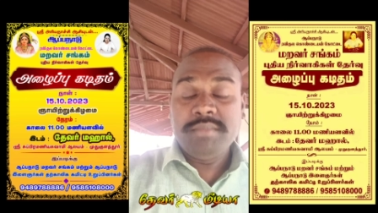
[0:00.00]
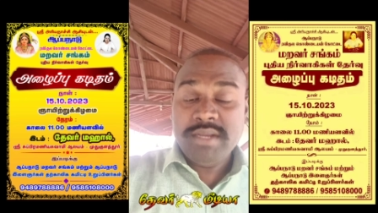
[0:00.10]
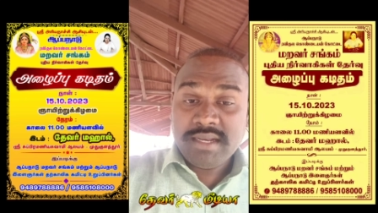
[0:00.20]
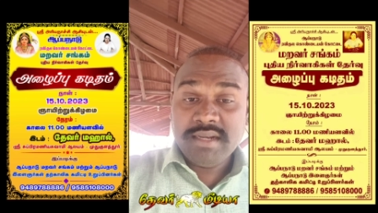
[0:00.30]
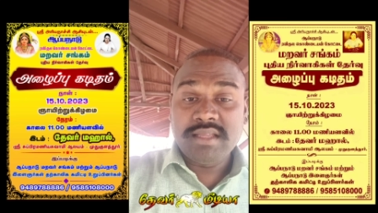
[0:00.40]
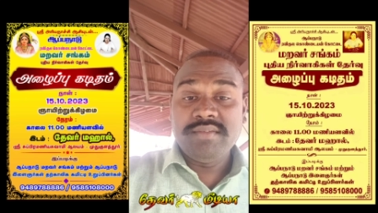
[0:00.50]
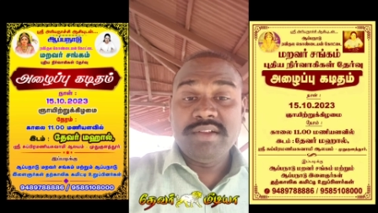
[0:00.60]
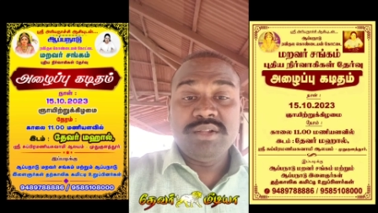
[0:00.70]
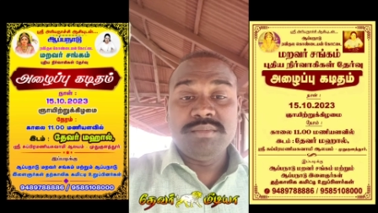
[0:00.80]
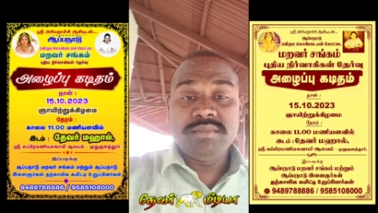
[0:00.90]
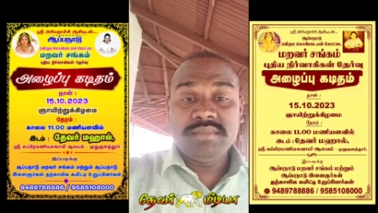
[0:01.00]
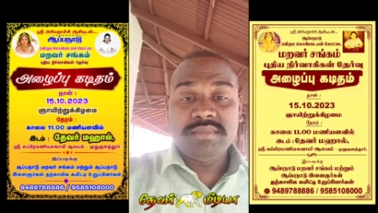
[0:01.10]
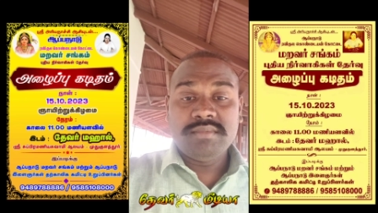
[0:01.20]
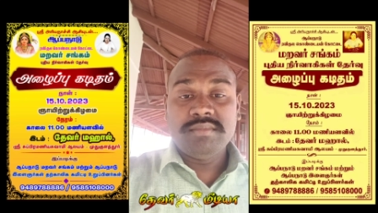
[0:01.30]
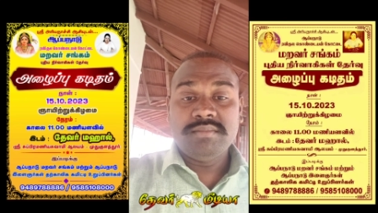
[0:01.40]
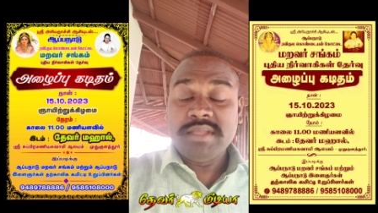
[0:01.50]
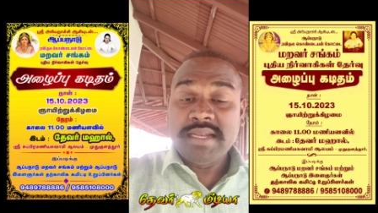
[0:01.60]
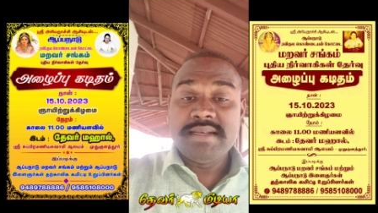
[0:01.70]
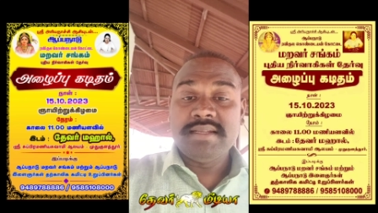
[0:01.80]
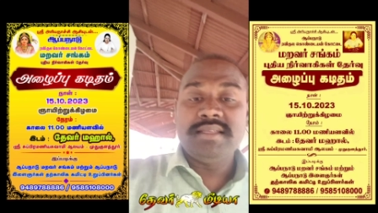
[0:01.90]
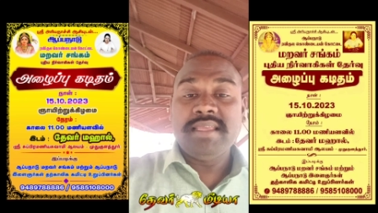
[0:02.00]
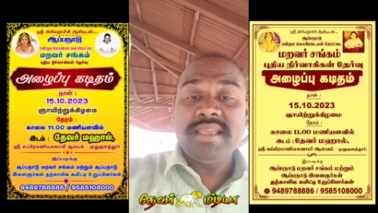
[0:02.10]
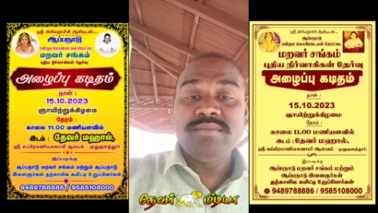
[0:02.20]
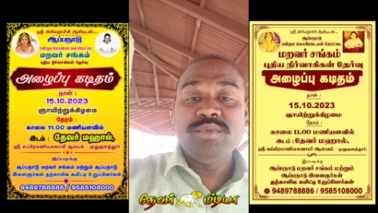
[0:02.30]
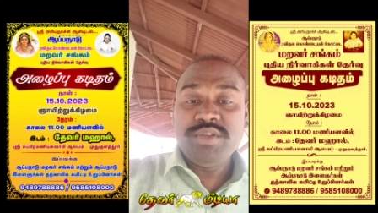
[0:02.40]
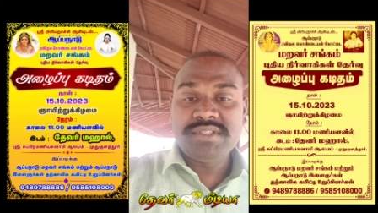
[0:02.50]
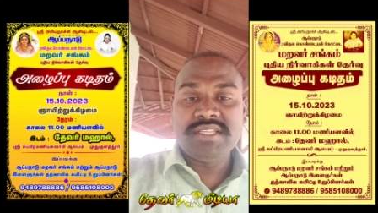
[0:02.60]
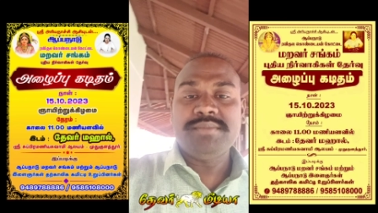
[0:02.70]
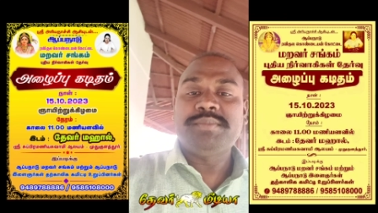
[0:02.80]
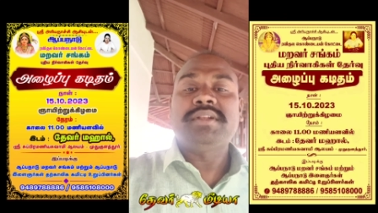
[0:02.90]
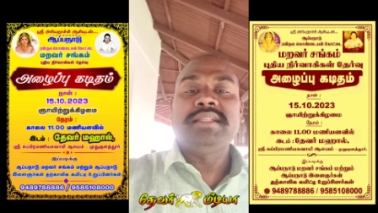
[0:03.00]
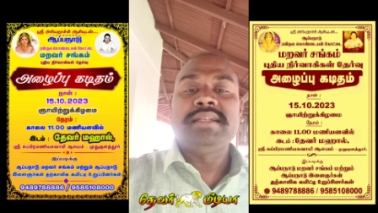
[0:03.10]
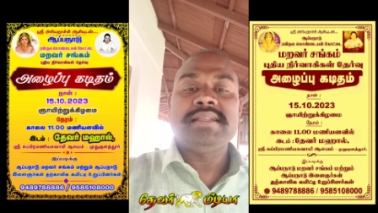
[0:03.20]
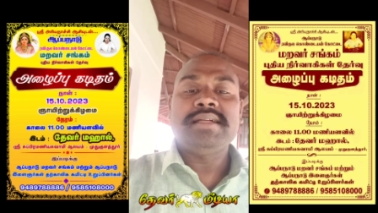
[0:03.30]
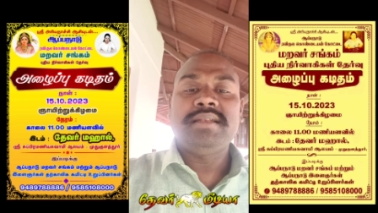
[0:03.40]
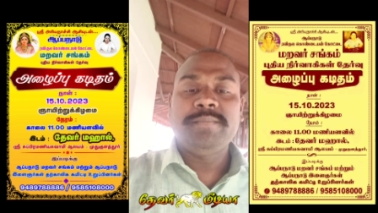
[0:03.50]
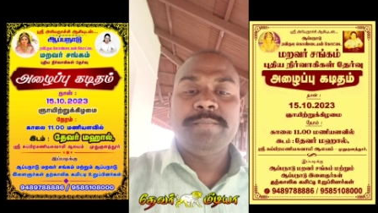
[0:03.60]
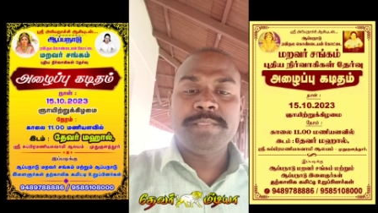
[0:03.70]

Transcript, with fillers: மீட்டெடுக்க வேண்டும் என்று ஏன் முடிவு செய்யப்பட்டது என்றால்